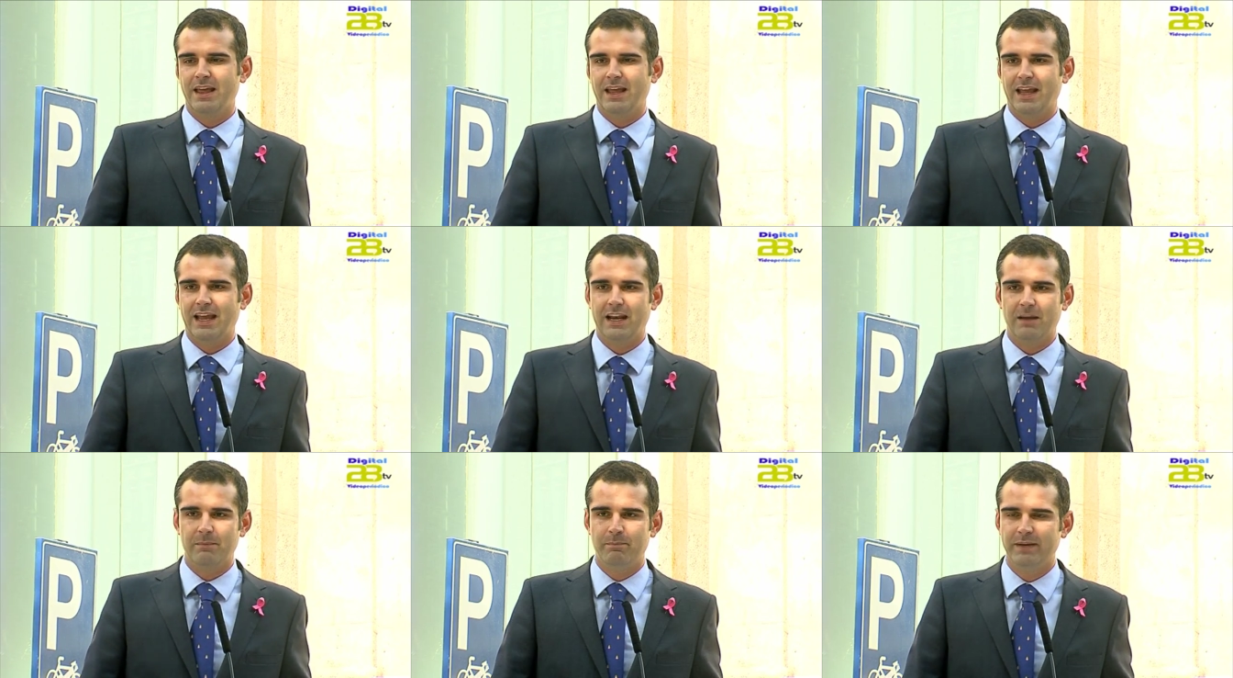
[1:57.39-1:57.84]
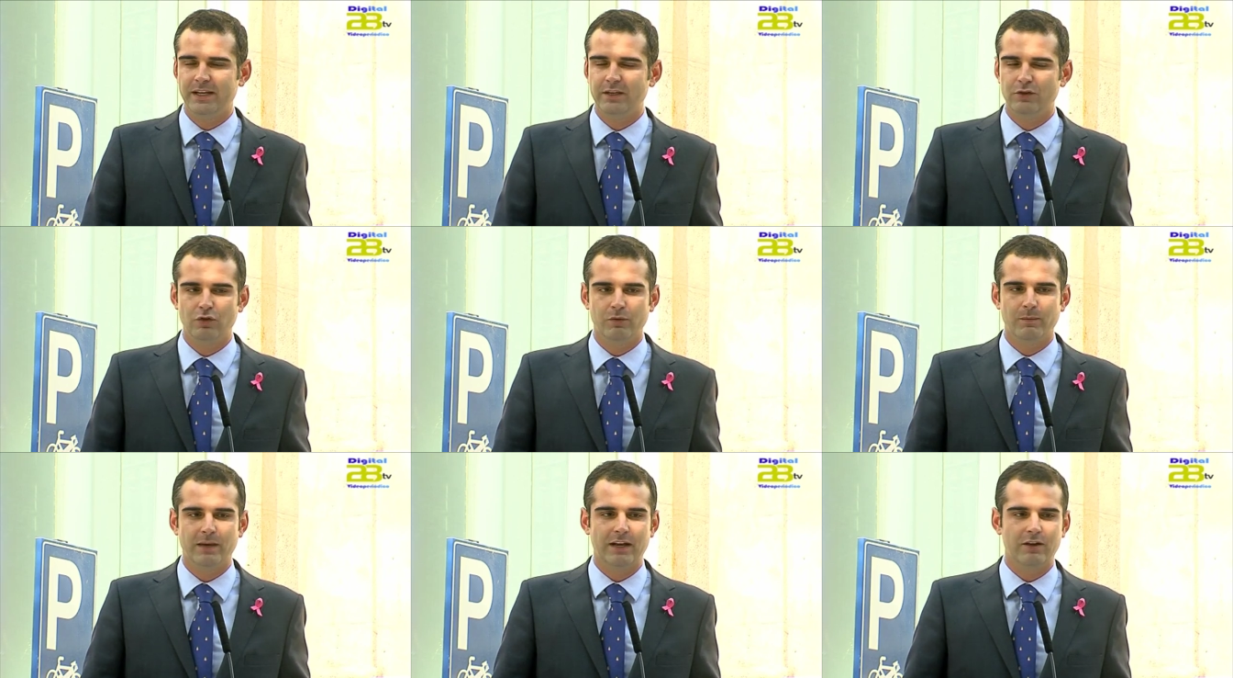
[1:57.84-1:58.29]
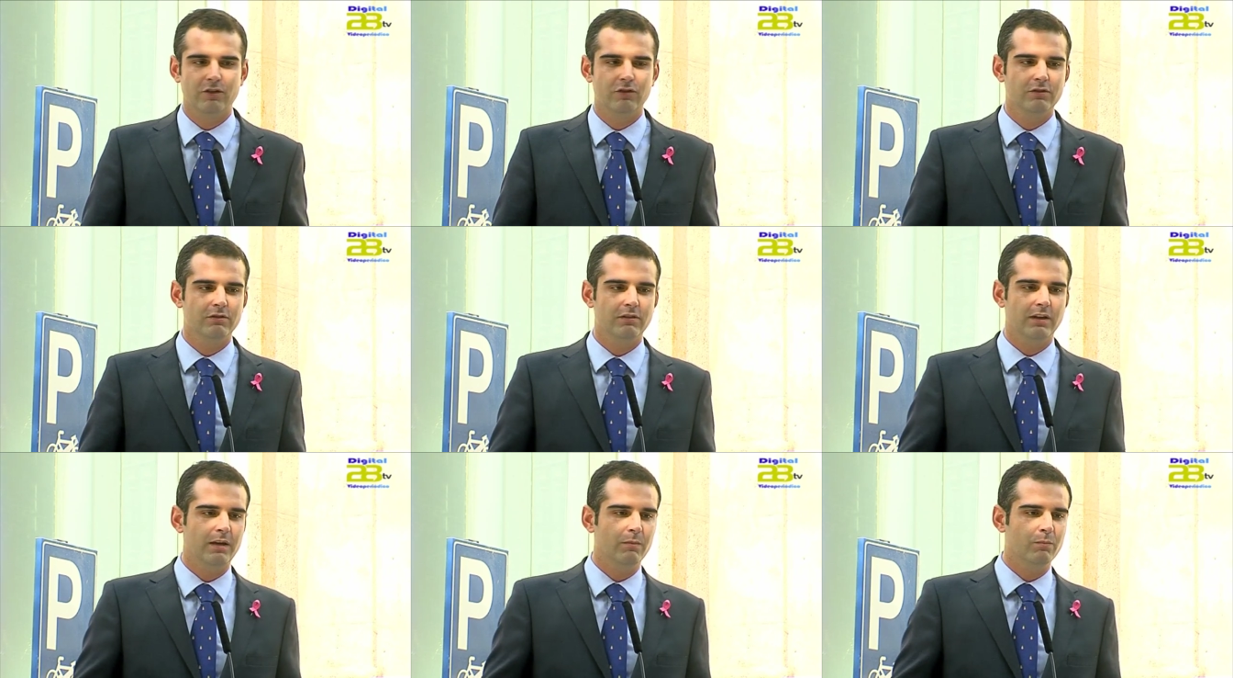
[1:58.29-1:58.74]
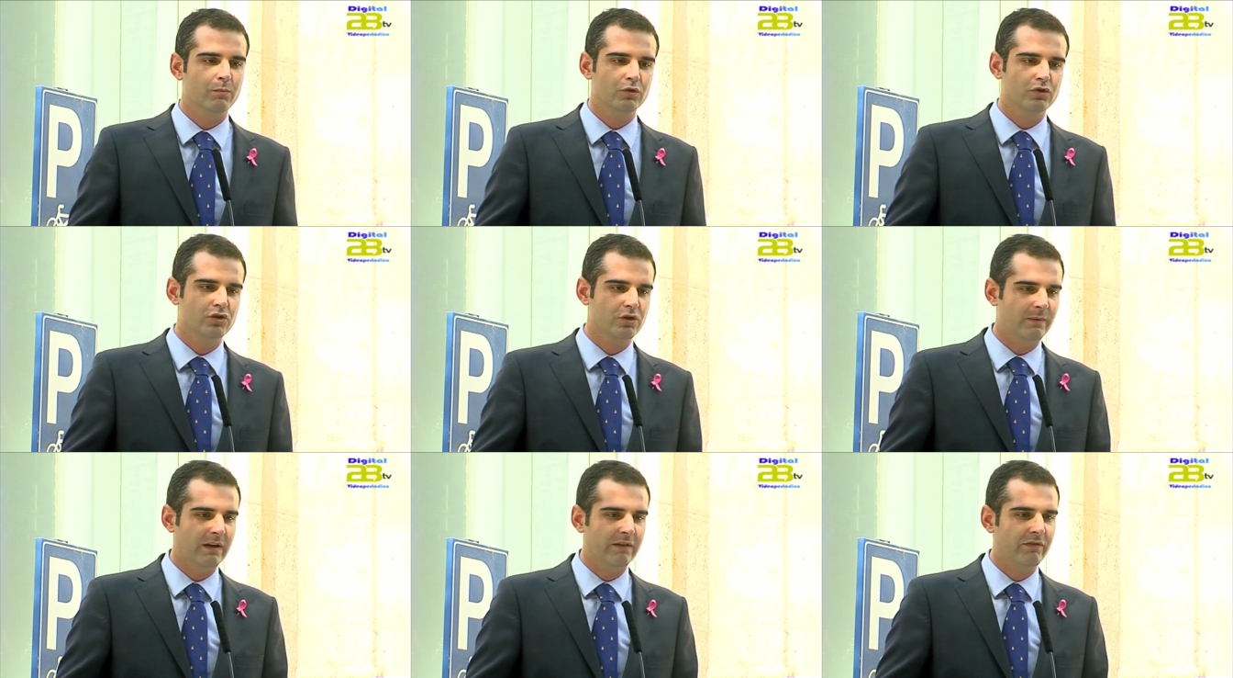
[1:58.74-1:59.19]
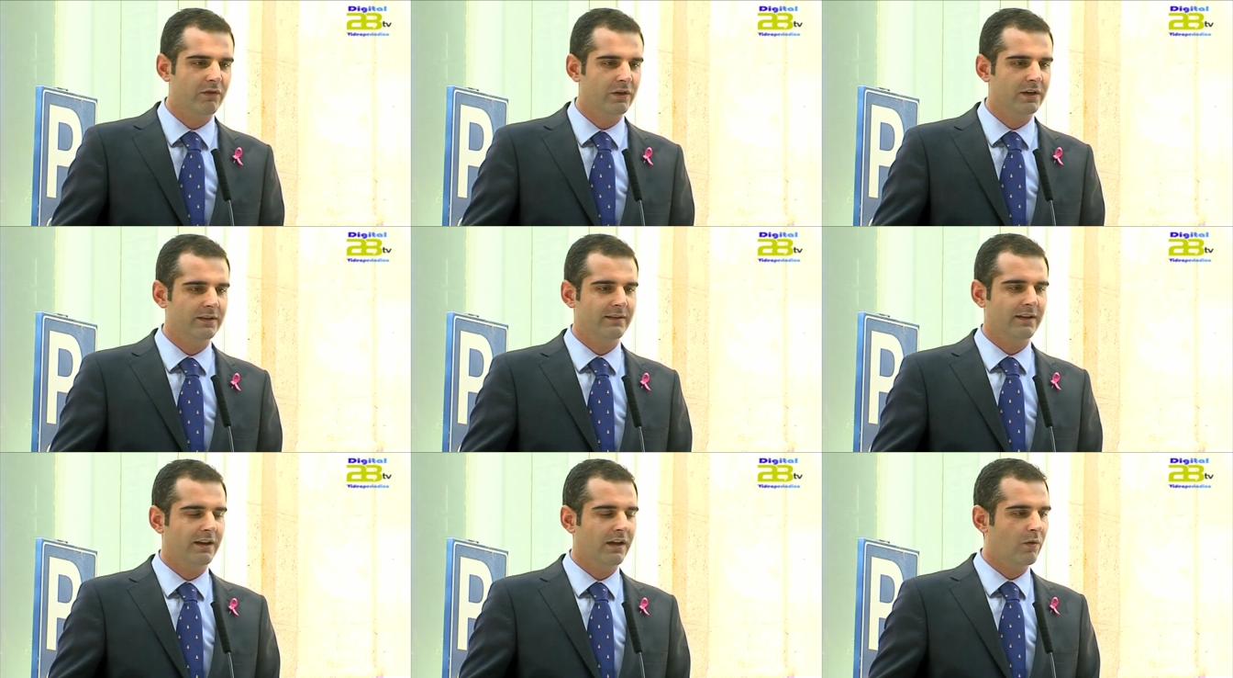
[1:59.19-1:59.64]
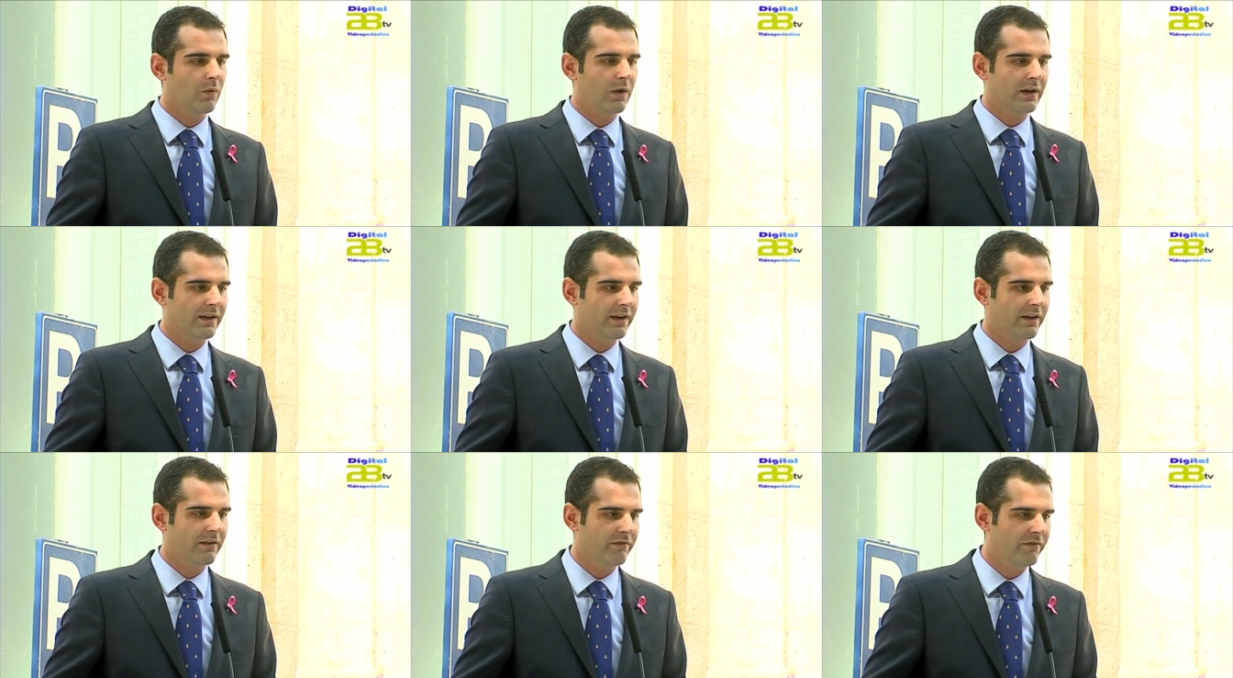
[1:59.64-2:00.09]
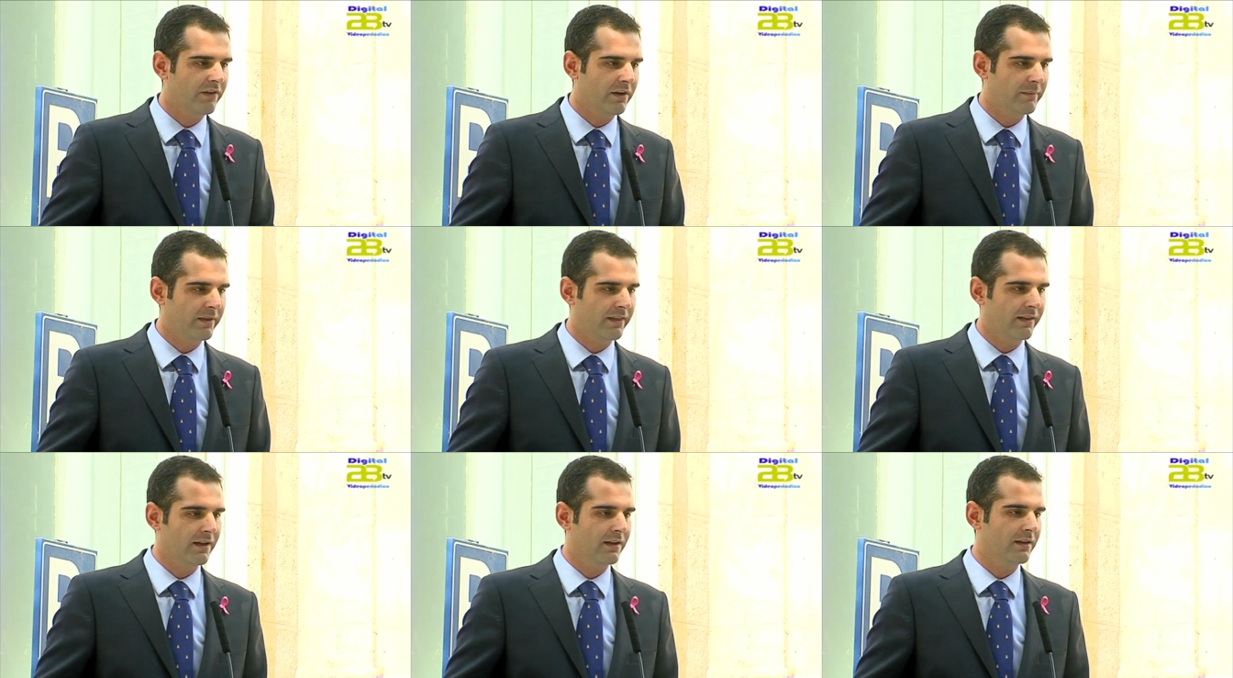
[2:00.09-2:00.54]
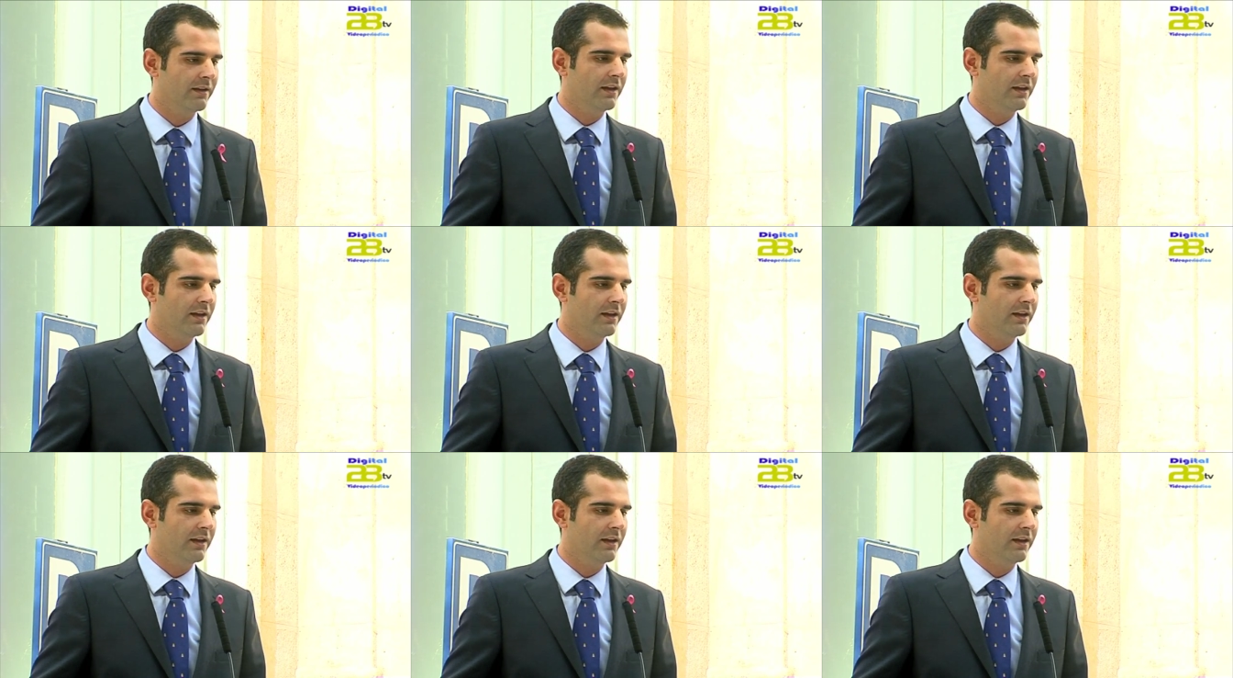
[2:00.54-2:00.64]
el espíritu humano es mucho más fuerte que cualquier enfermedad.